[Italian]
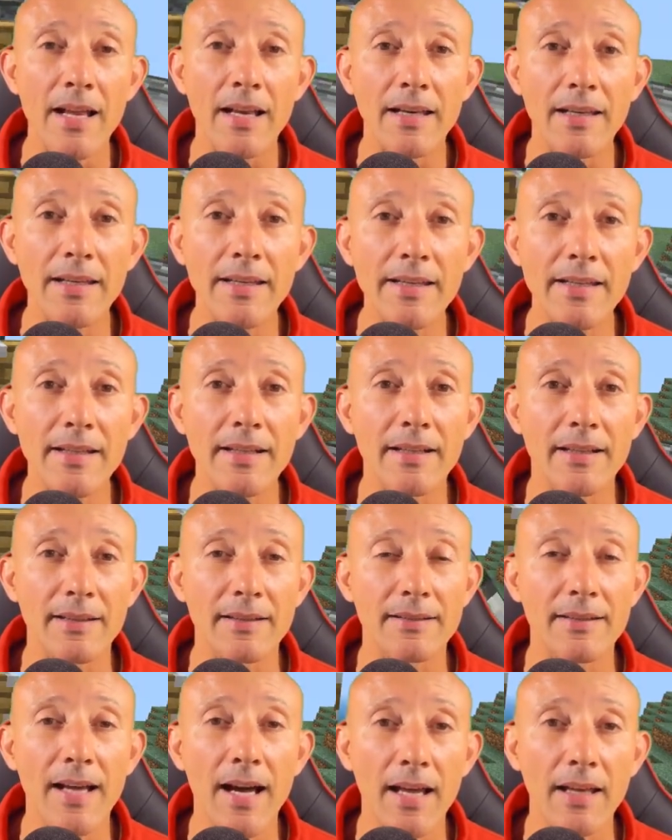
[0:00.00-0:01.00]

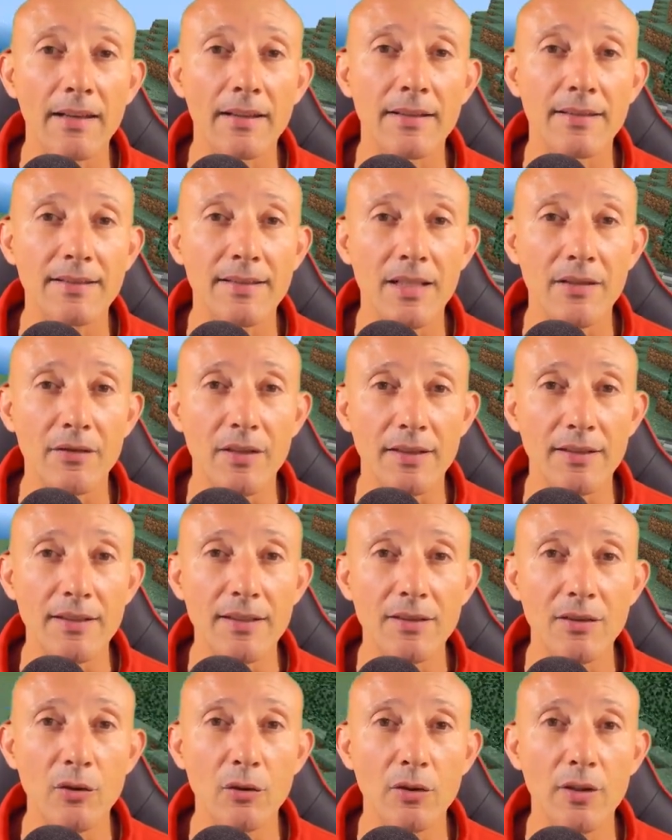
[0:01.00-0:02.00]
Link dal server
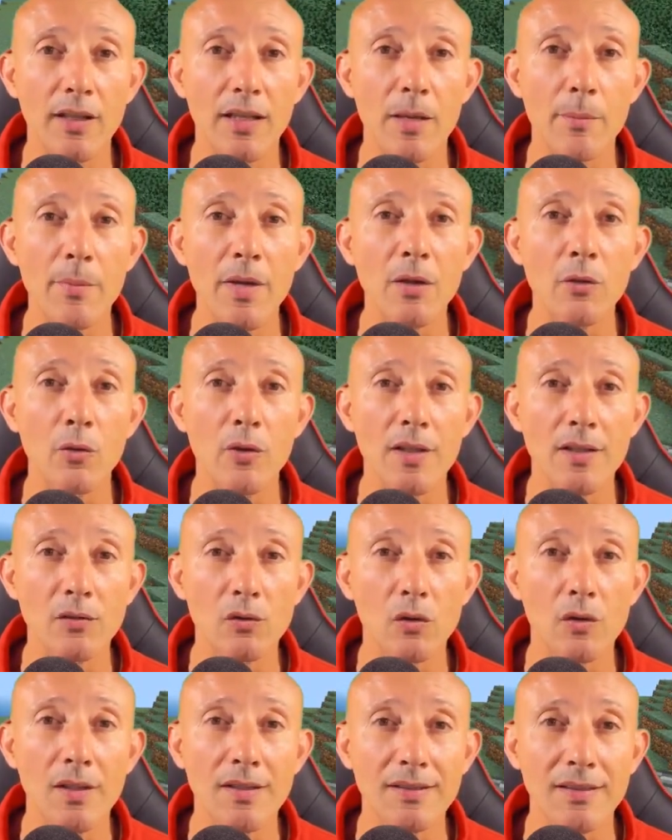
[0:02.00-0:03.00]
Discord che mi hanno
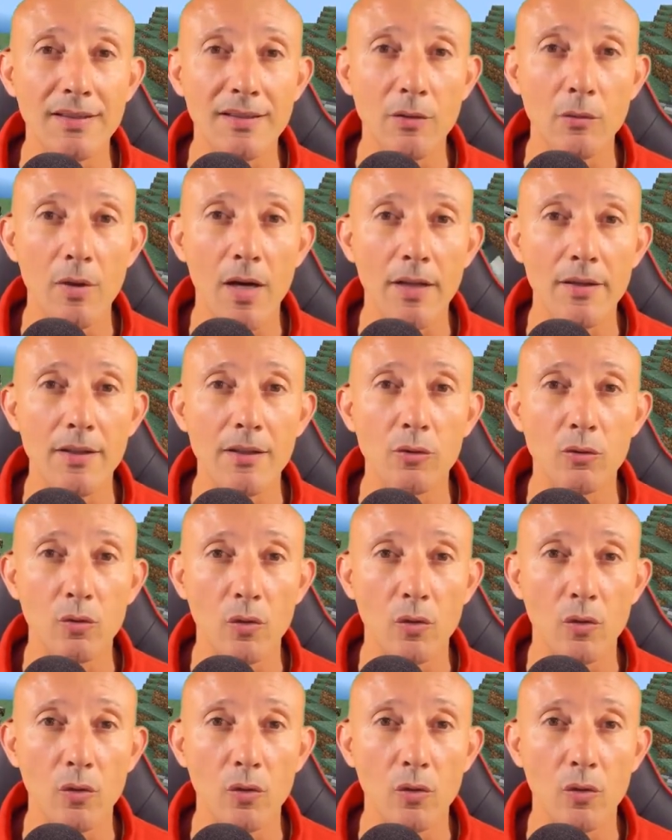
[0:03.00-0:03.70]
chiesto di essere salutati e lo